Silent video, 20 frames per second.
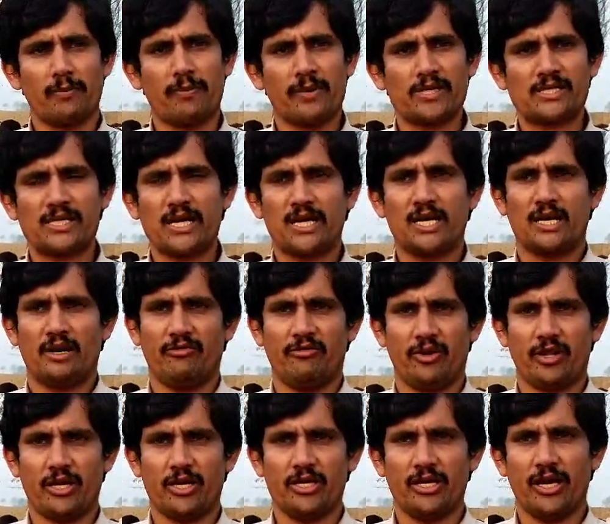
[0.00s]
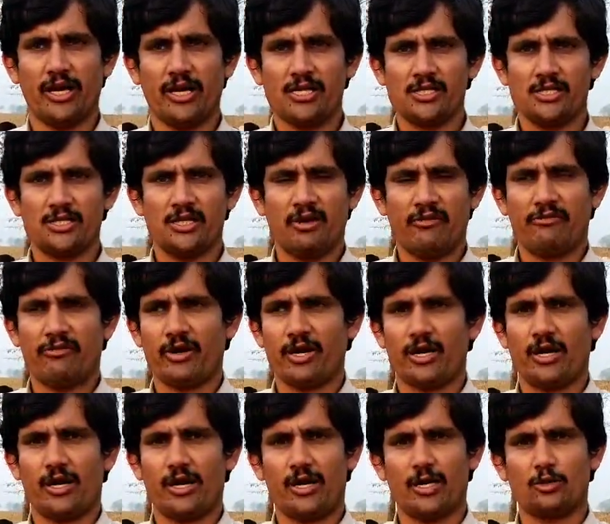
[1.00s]
परसेंट का फ़र्क नहीं आएगा सिर्फ
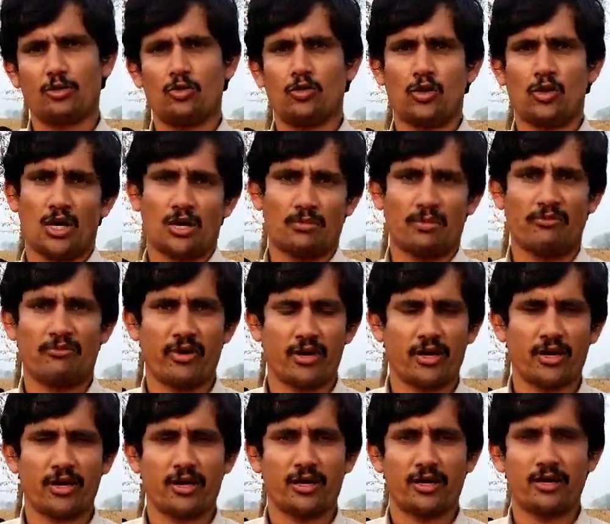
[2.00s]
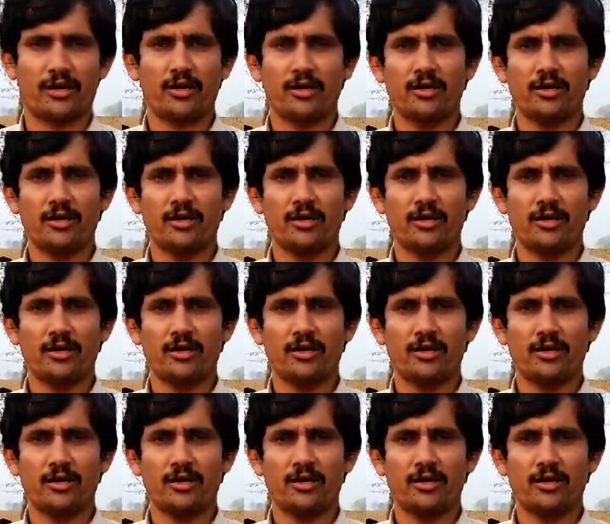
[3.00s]
फ़र्क आएगा तो खुराक में फ़र्क आएगा